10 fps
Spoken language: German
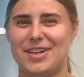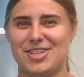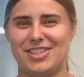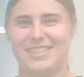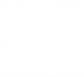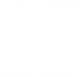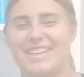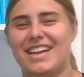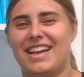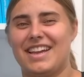Special.
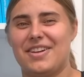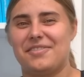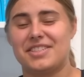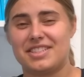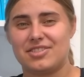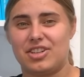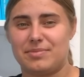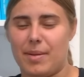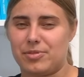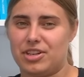Wir sitzen heute im
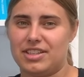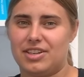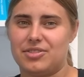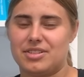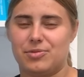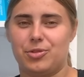Abgeordnetenhaus im